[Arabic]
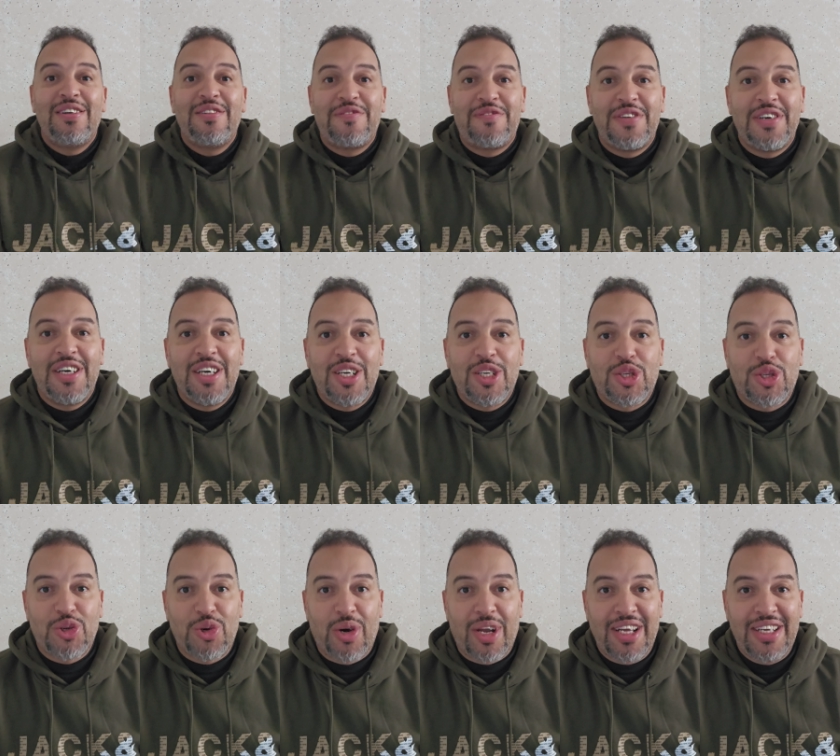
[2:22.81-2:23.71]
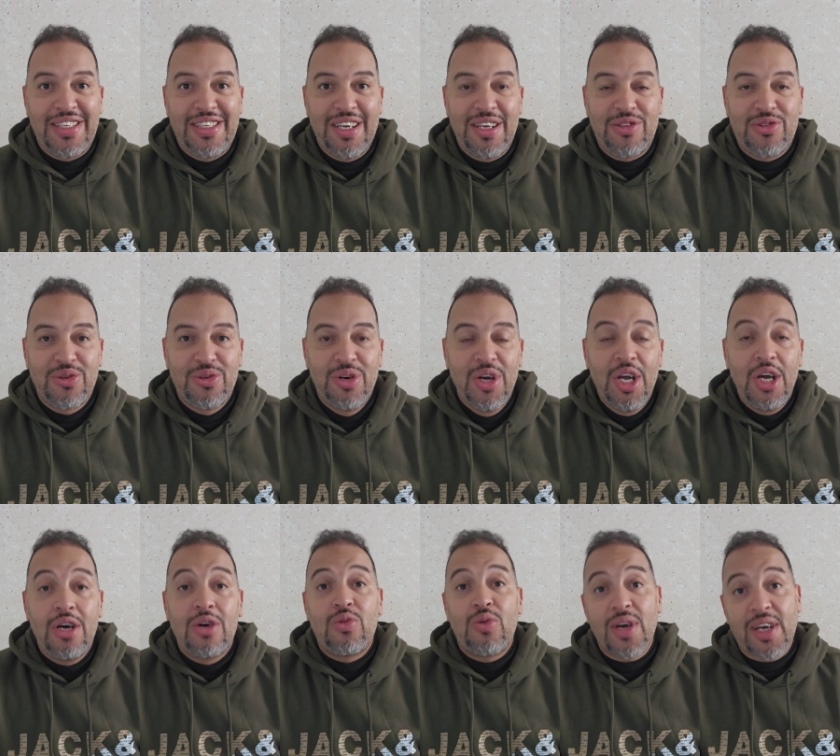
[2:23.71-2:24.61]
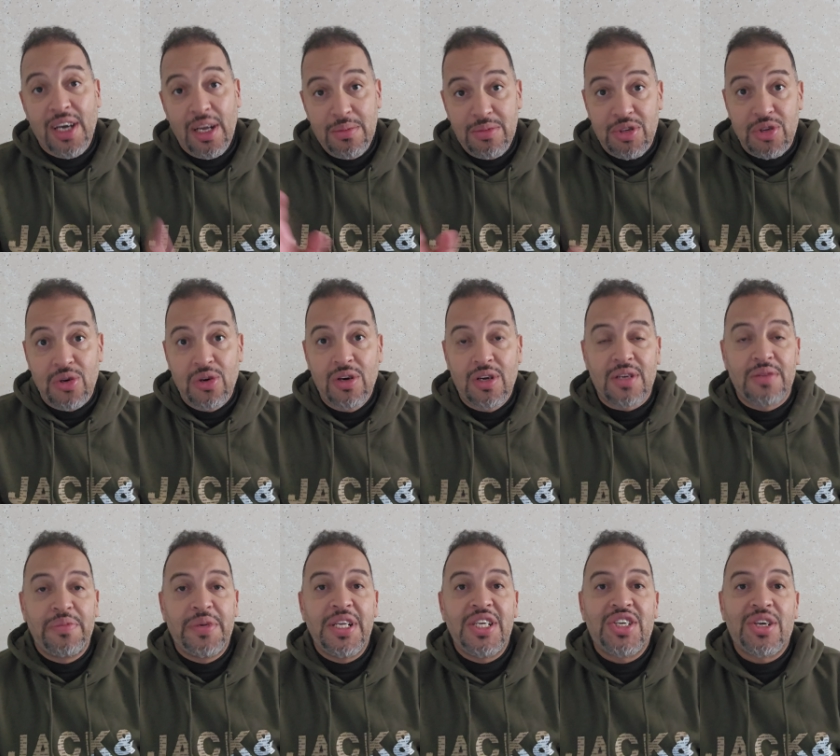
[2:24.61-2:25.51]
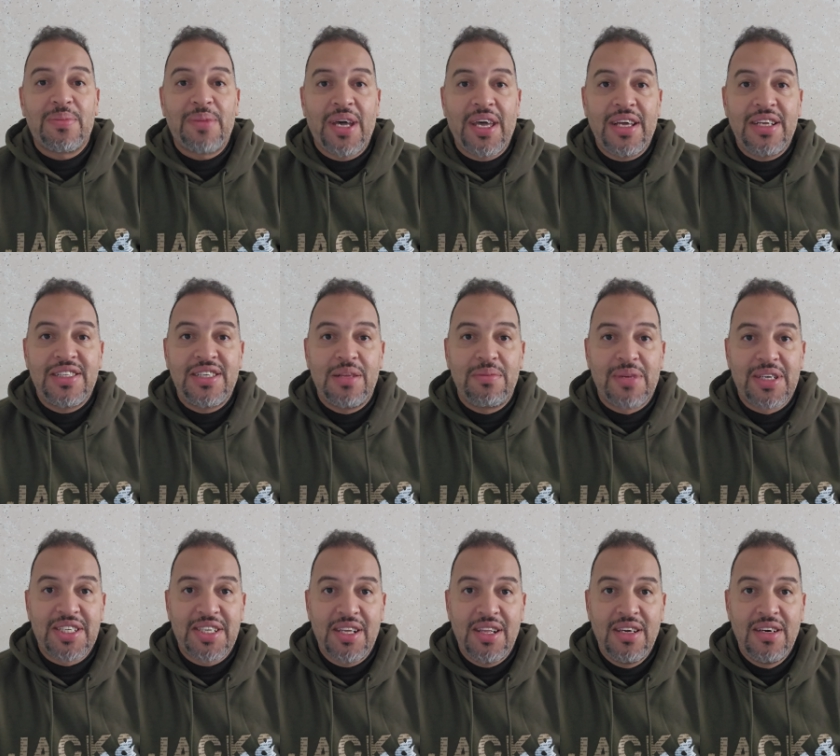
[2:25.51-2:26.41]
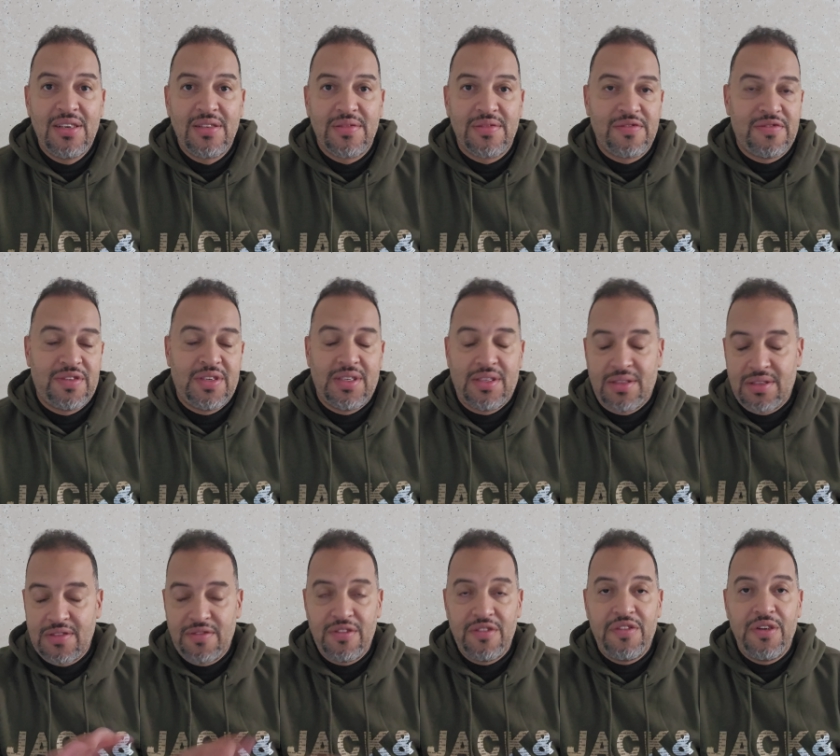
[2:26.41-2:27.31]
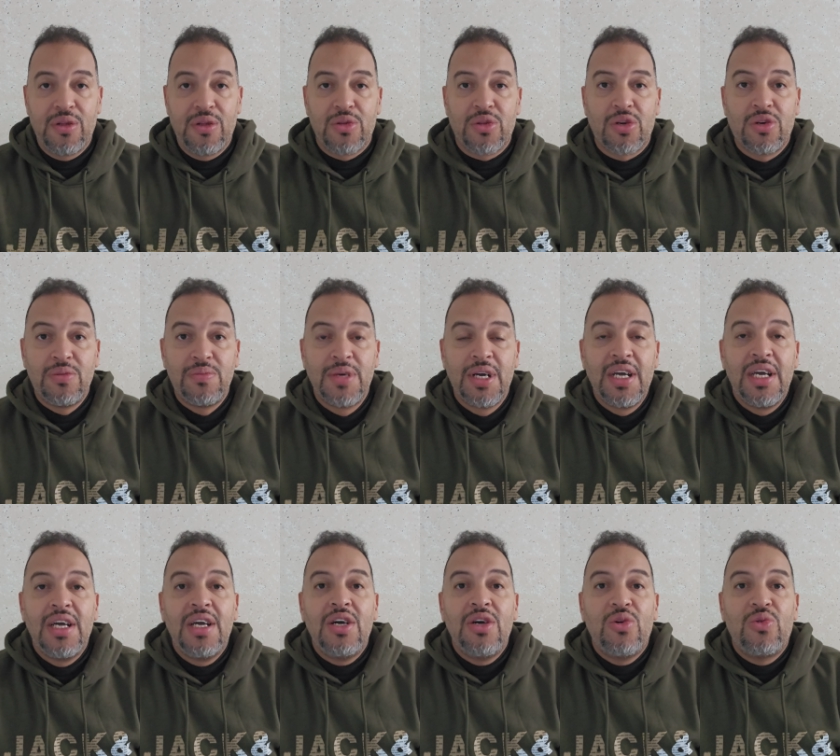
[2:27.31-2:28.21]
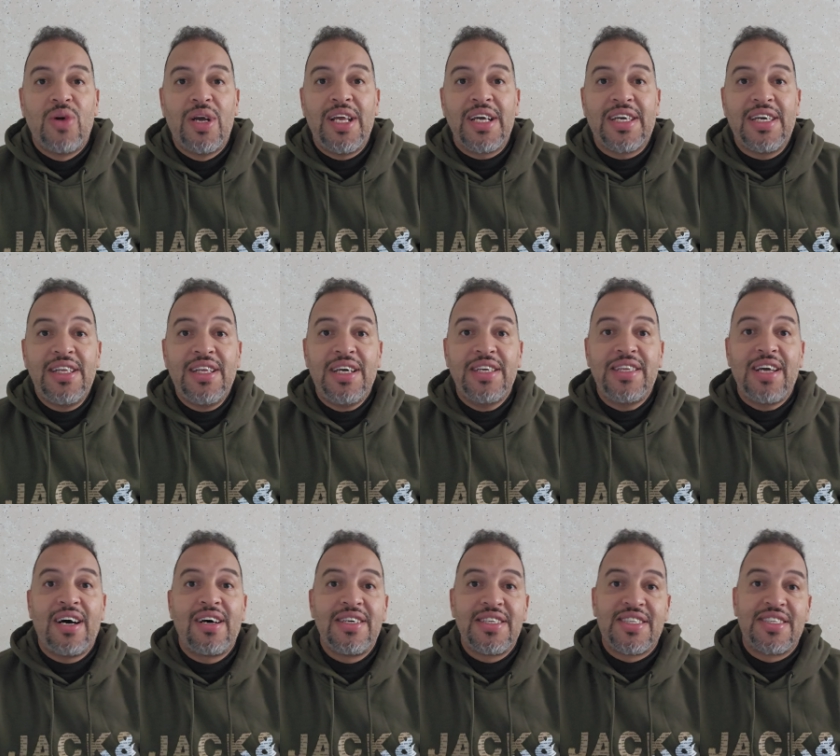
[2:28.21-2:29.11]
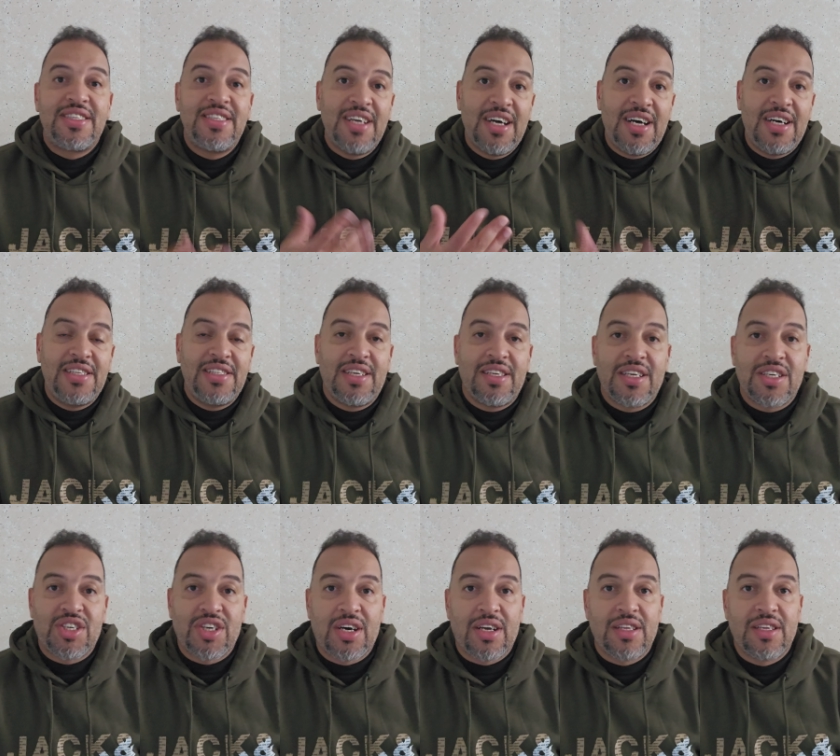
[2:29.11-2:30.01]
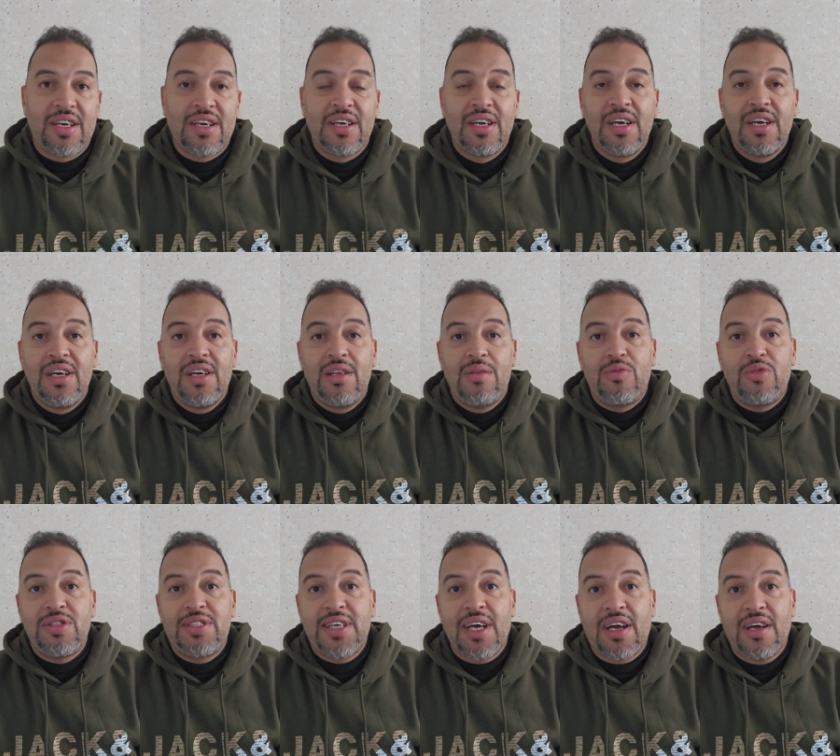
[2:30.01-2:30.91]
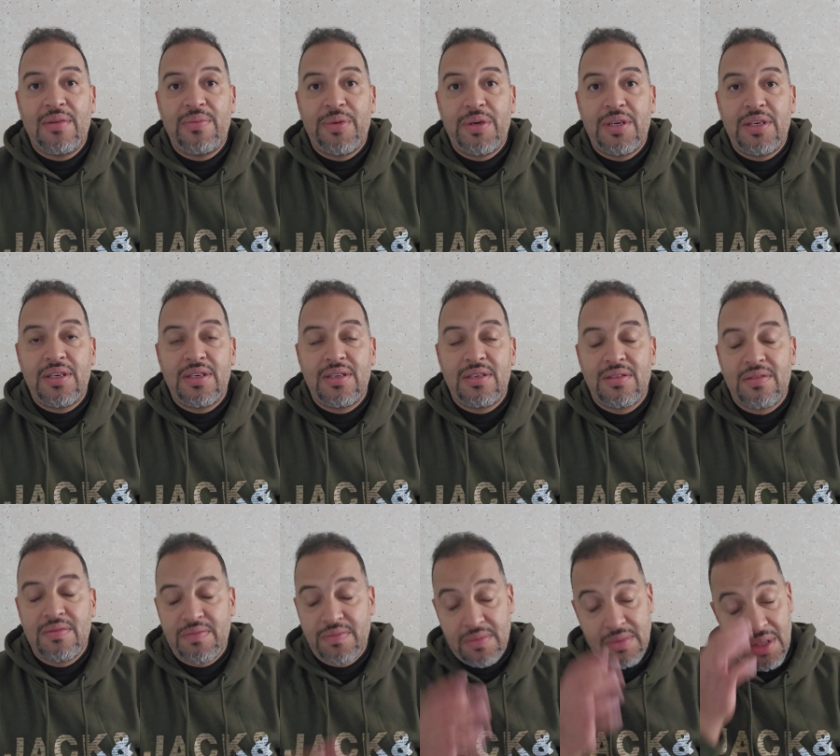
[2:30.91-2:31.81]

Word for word: في الشهره ديالته هو كان مشهور بين الجماهير ديال مارسيليا في الفيلودروم ولكن حنا زدنا اننا شهرناه منتخب آه،